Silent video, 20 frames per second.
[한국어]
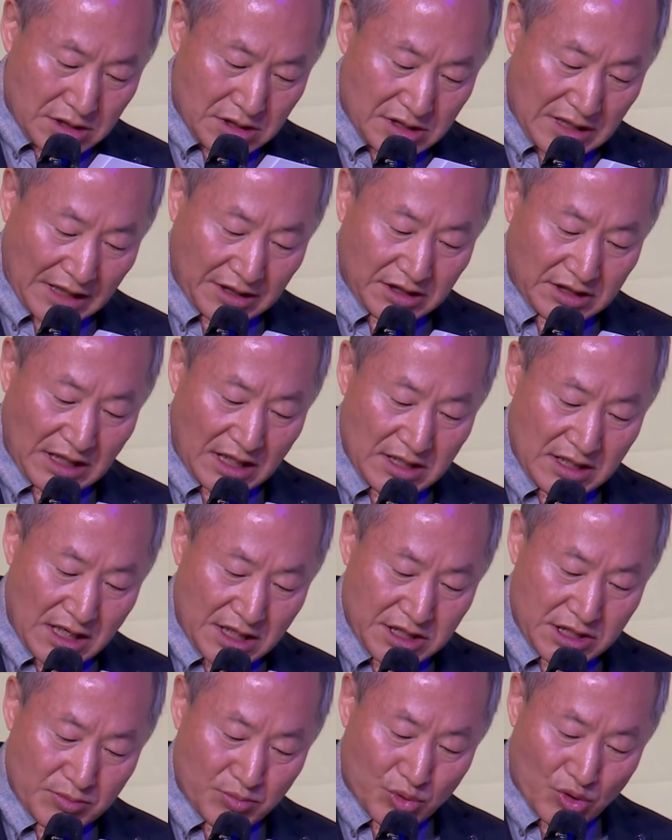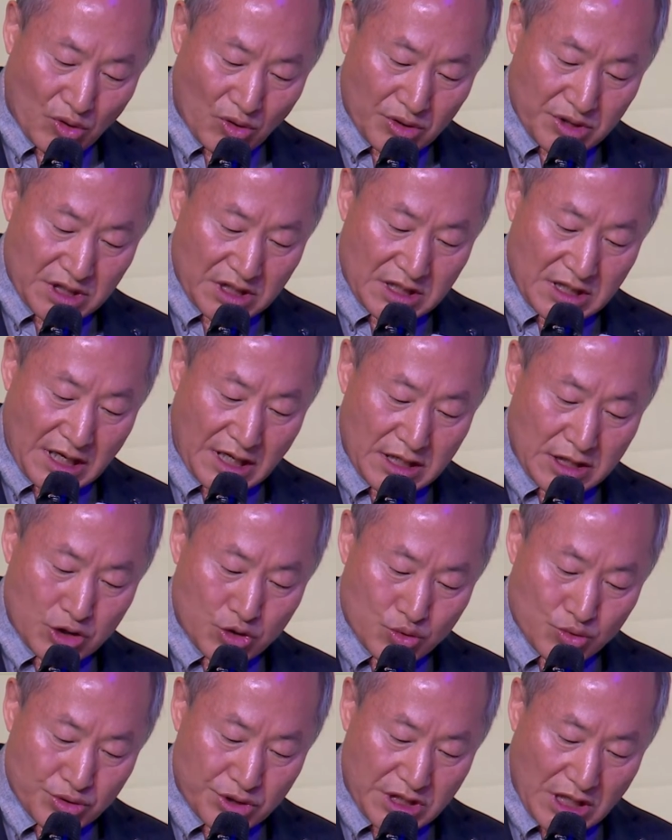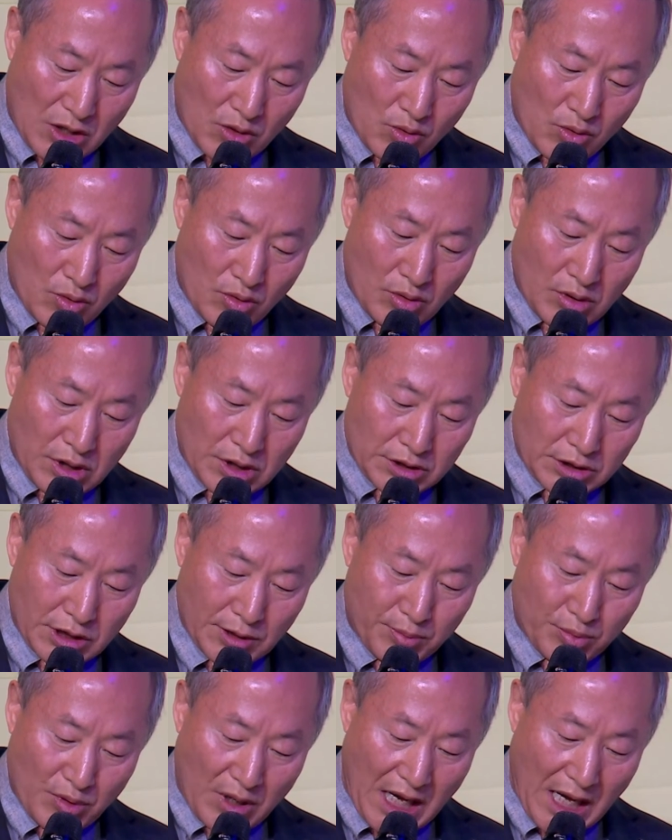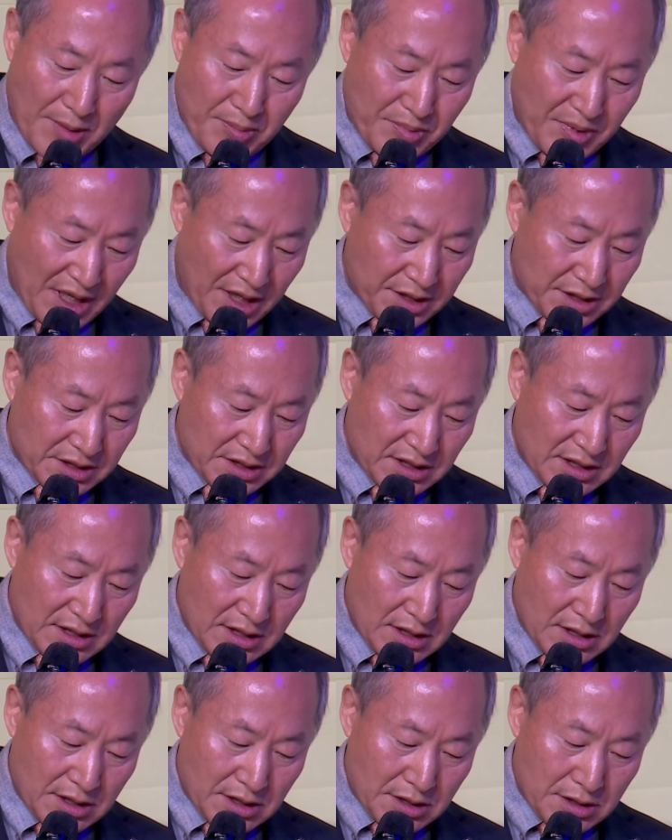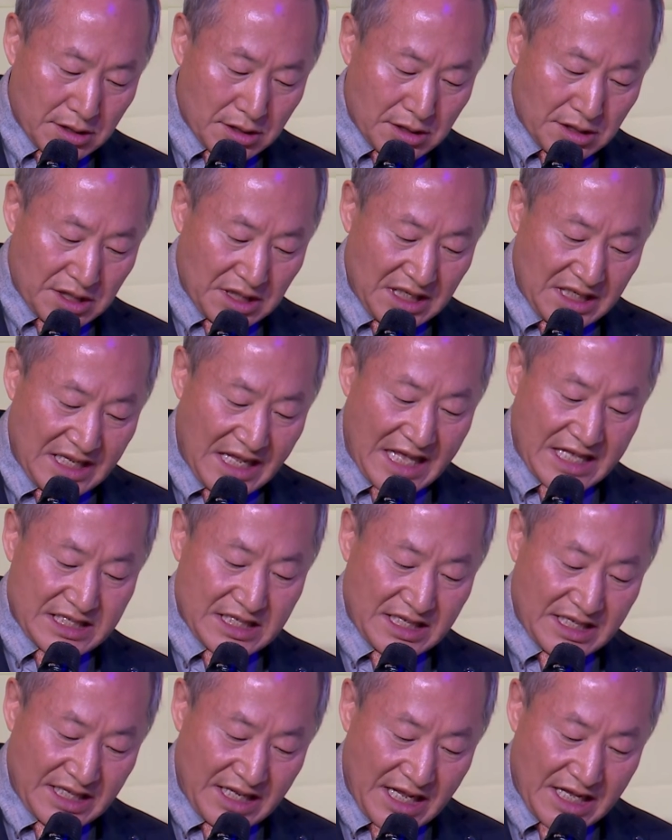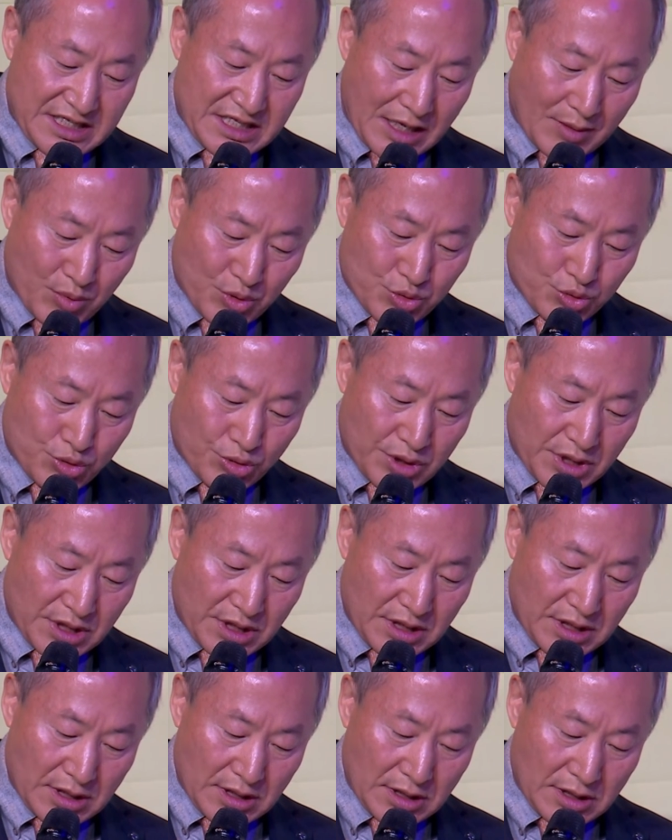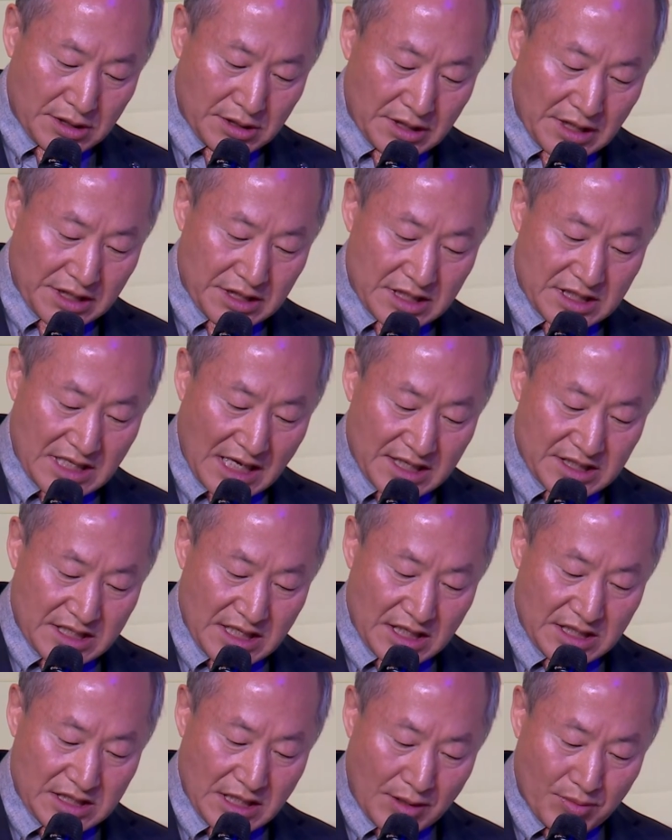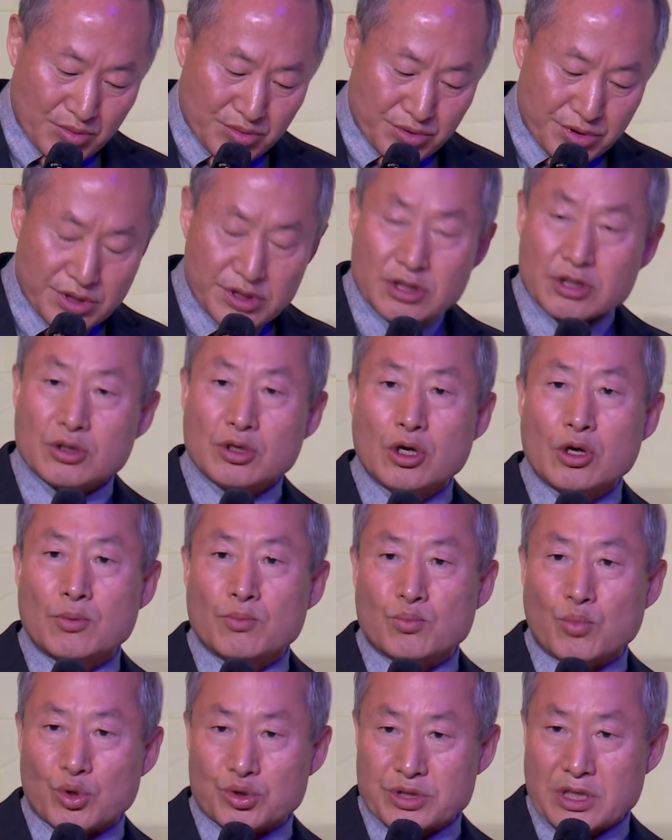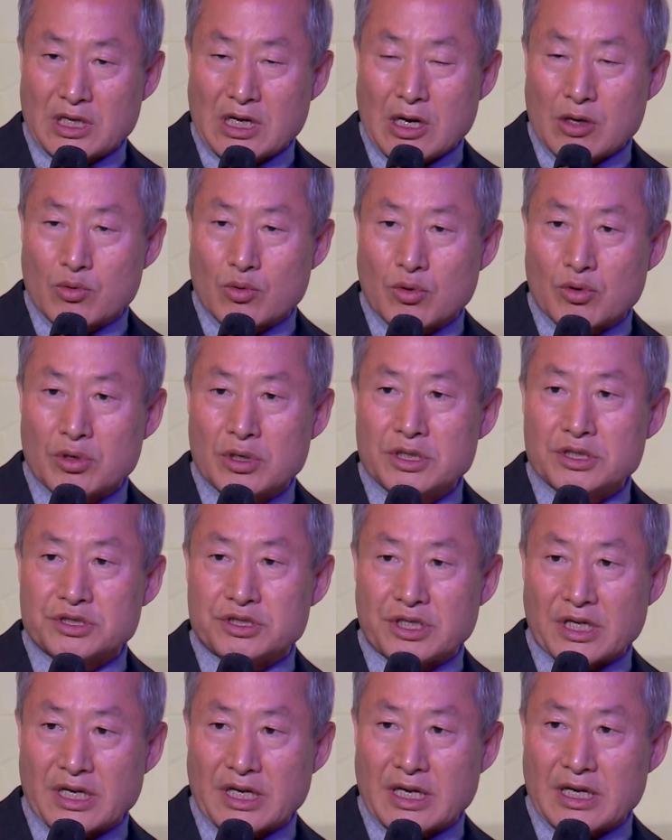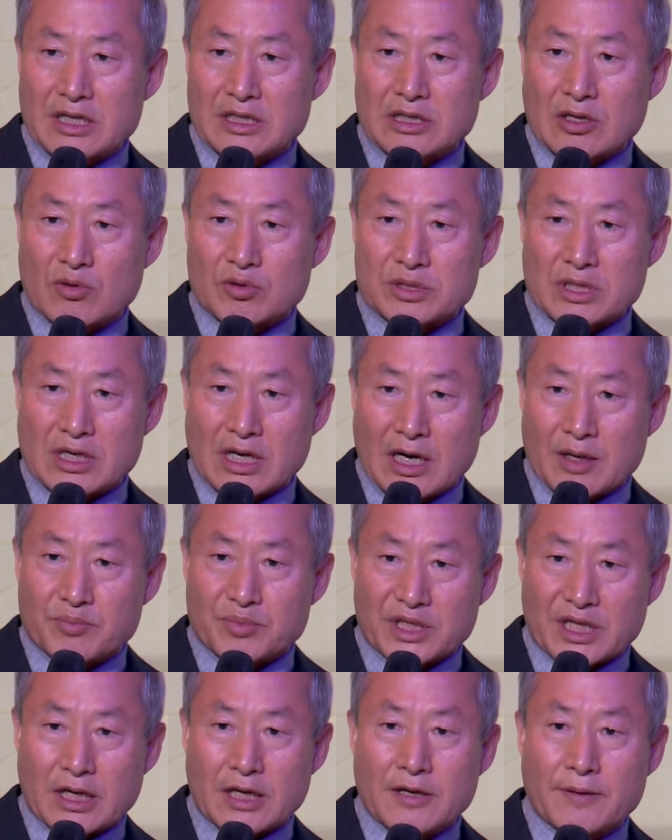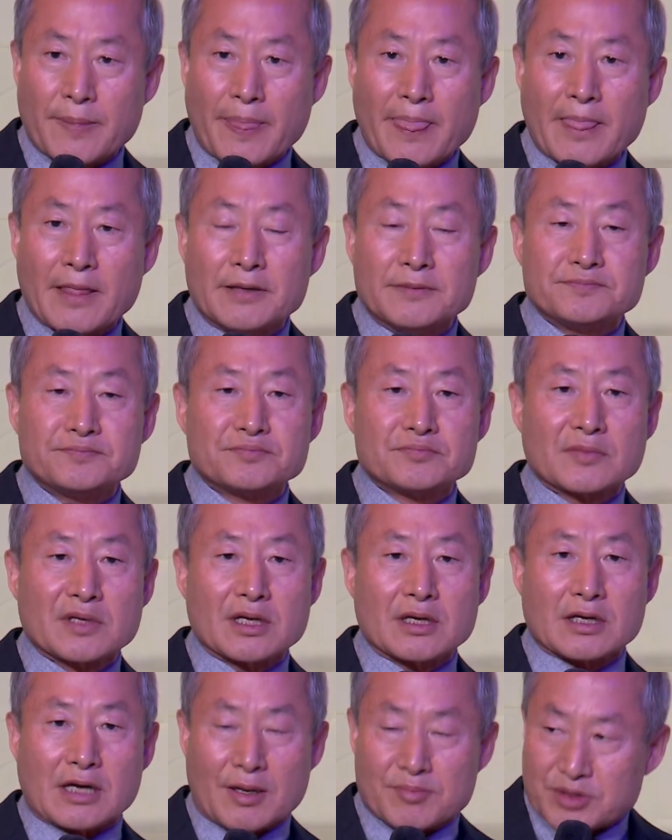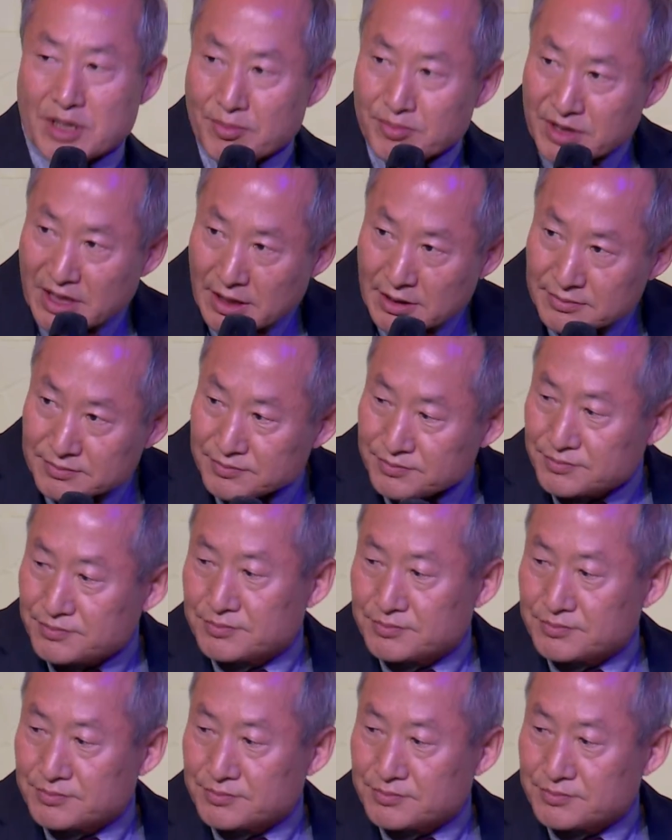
따뜻한 가슴으로 인간을 중시하고 더불어 함께하는 인해, 인해 자본주의 내지 상생 자본주의를 모색하고 지향해야 한다고 생각합니다. 감사합니다.